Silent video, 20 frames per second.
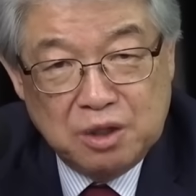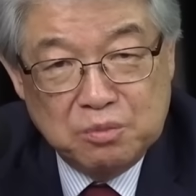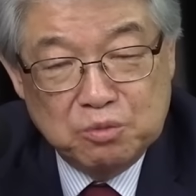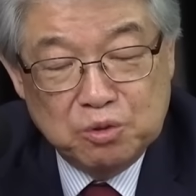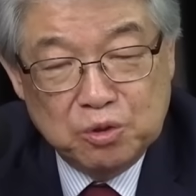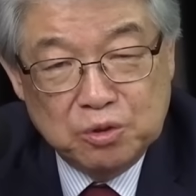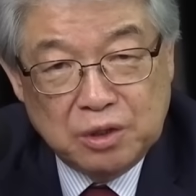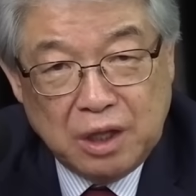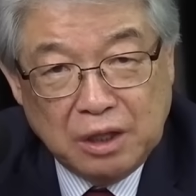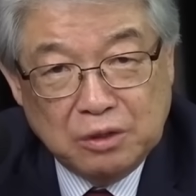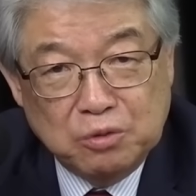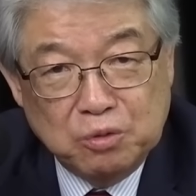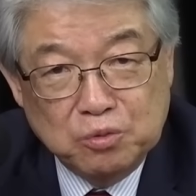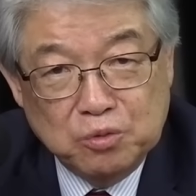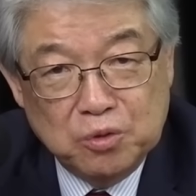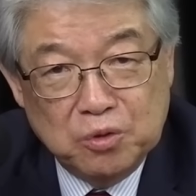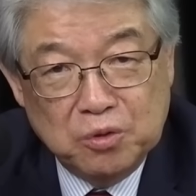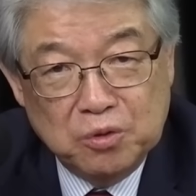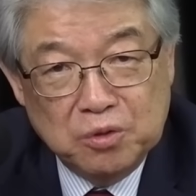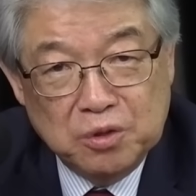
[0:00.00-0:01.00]
힘으로
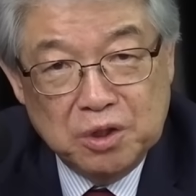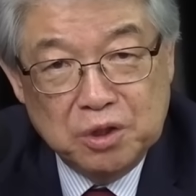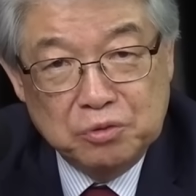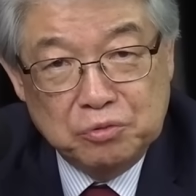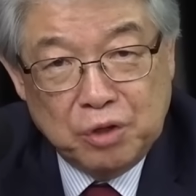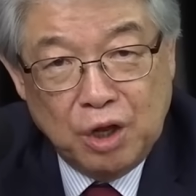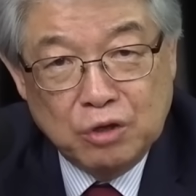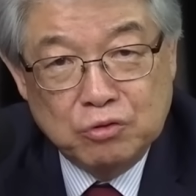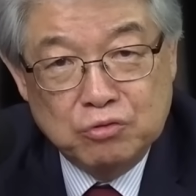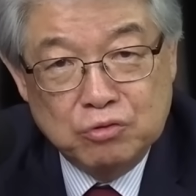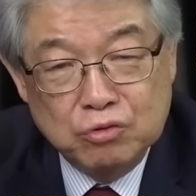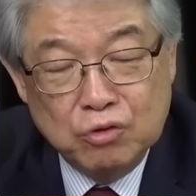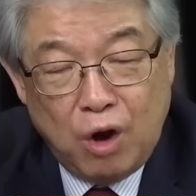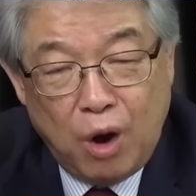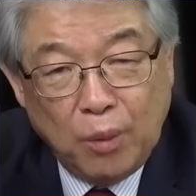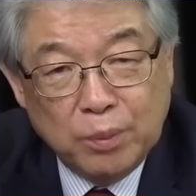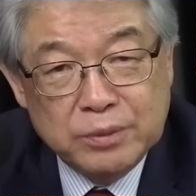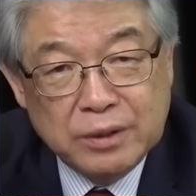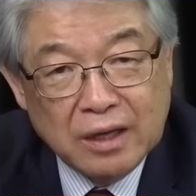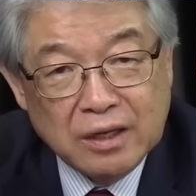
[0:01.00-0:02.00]
대통령이 될 수
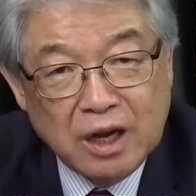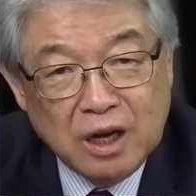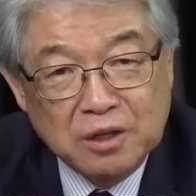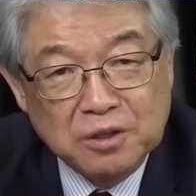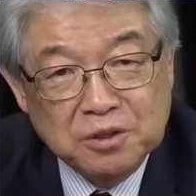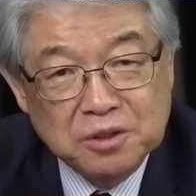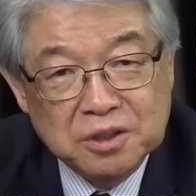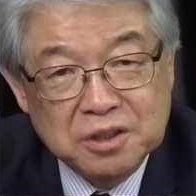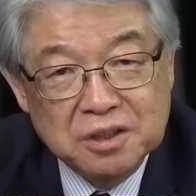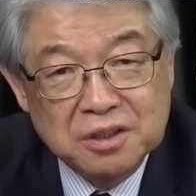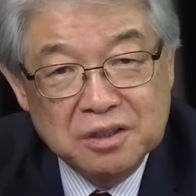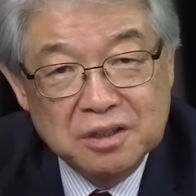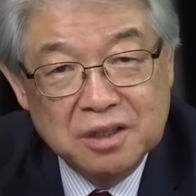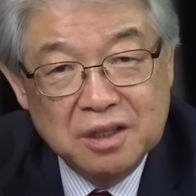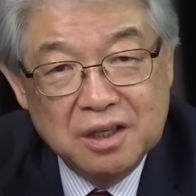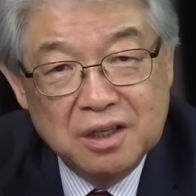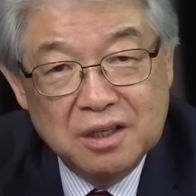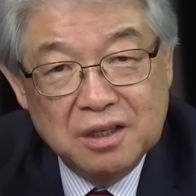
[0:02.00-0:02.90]
없다라는 것이